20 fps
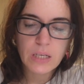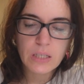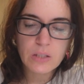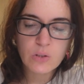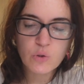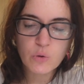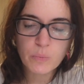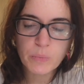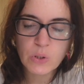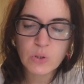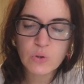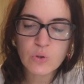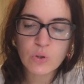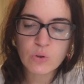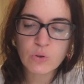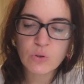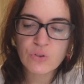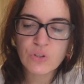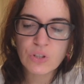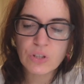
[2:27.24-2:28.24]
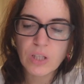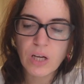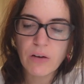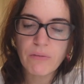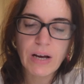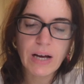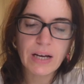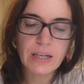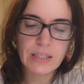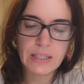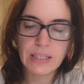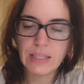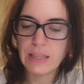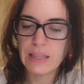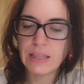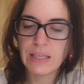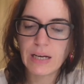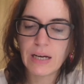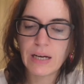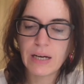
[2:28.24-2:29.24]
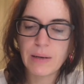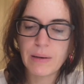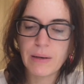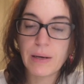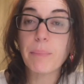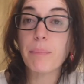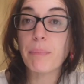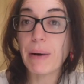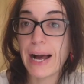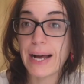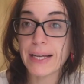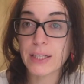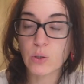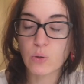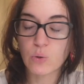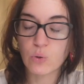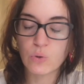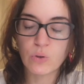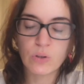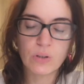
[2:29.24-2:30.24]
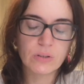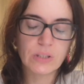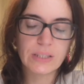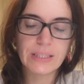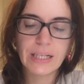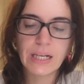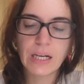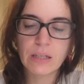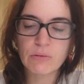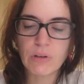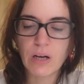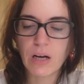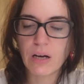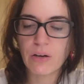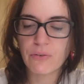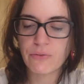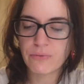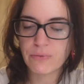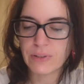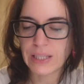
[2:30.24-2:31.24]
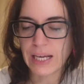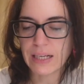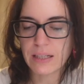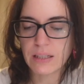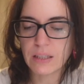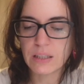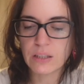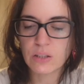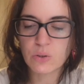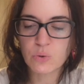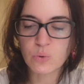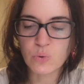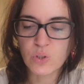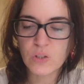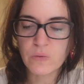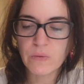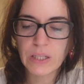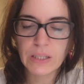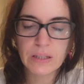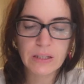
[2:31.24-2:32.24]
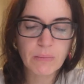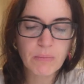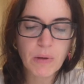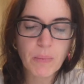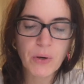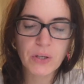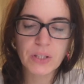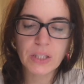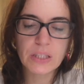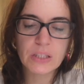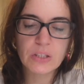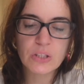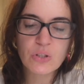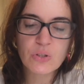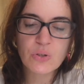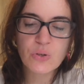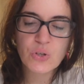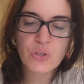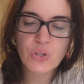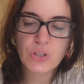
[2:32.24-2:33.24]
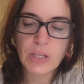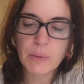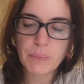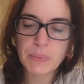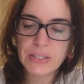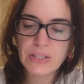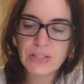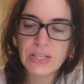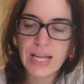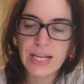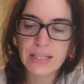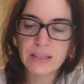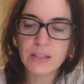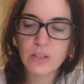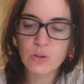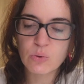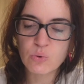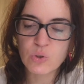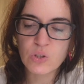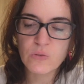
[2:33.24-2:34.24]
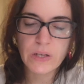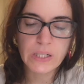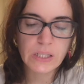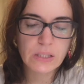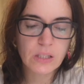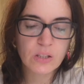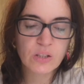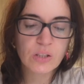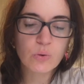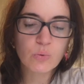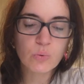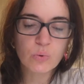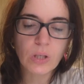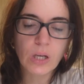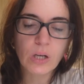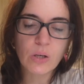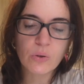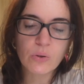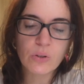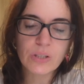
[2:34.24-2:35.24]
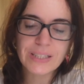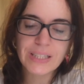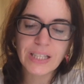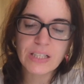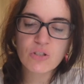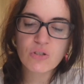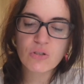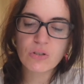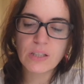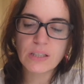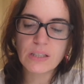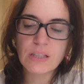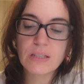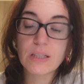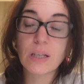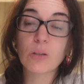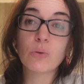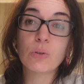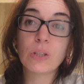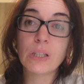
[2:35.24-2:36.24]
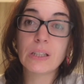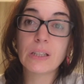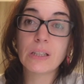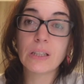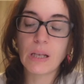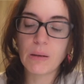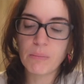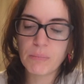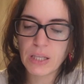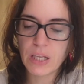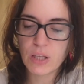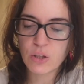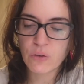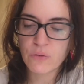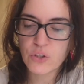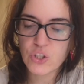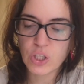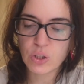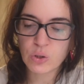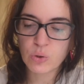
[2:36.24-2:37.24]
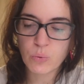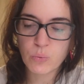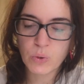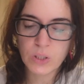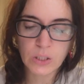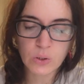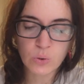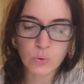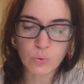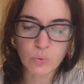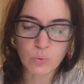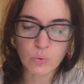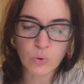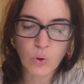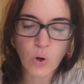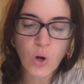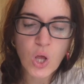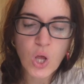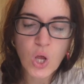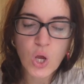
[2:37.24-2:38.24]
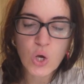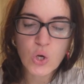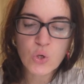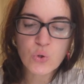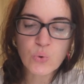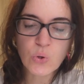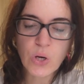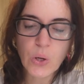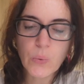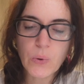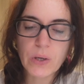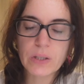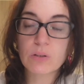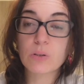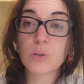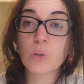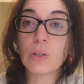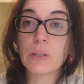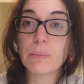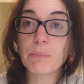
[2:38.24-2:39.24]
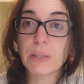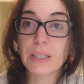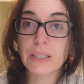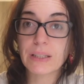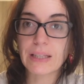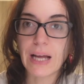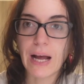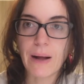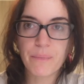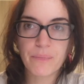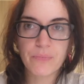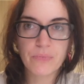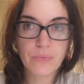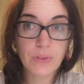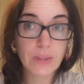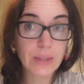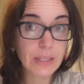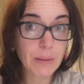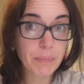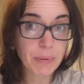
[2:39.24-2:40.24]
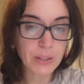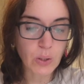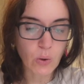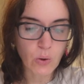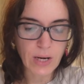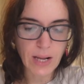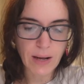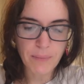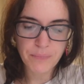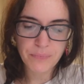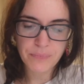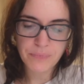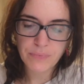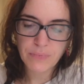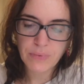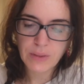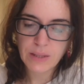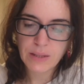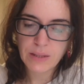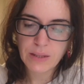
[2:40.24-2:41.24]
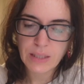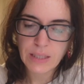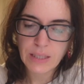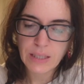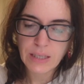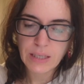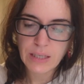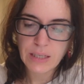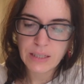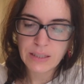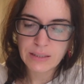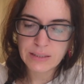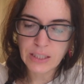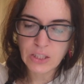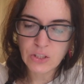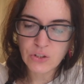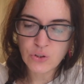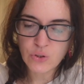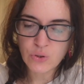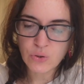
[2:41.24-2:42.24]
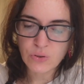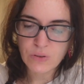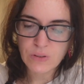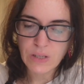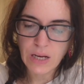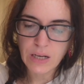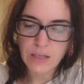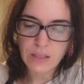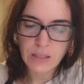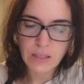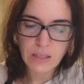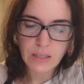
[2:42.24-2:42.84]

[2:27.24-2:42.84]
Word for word: Subito sotto si trova il eh, parco dedicato a Franklin Roosevelt in memoria del discorso del presidente Roosevelt tenuto al Congresso degli Stati Uniti nel 1941 sulle quattro libertà di parola, religiosa,